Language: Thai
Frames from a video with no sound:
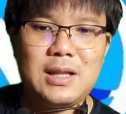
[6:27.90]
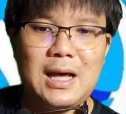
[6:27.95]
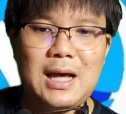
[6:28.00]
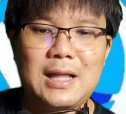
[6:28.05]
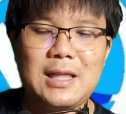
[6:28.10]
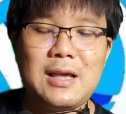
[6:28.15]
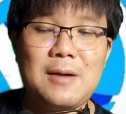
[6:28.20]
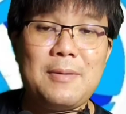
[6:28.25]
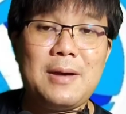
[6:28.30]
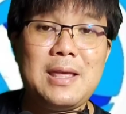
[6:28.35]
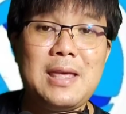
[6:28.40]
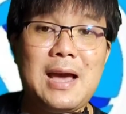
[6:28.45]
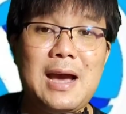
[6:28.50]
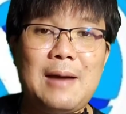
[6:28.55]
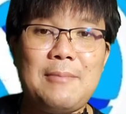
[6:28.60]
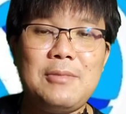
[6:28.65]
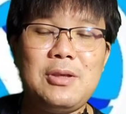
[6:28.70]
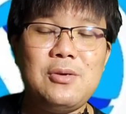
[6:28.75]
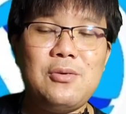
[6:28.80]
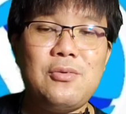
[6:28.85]
น่าจะพยายา
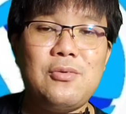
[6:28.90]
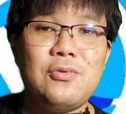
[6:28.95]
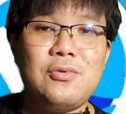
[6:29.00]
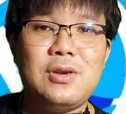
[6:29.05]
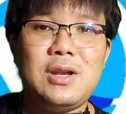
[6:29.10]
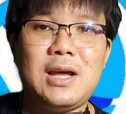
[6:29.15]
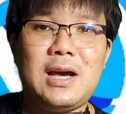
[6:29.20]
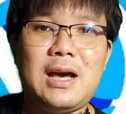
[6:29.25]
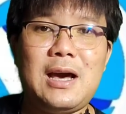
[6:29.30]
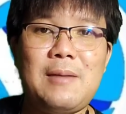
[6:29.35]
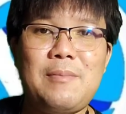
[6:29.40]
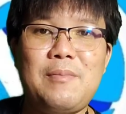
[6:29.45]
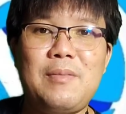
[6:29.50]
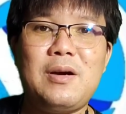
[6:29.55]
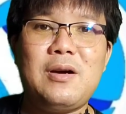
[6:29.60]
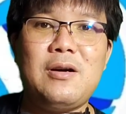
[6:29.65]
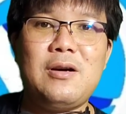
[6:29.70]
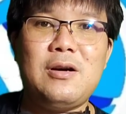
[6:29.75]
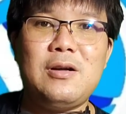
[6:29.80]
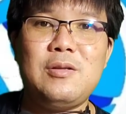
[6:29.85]
มอยู่นะครับ
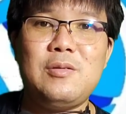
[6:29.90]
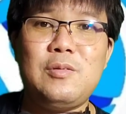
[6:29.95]
ก็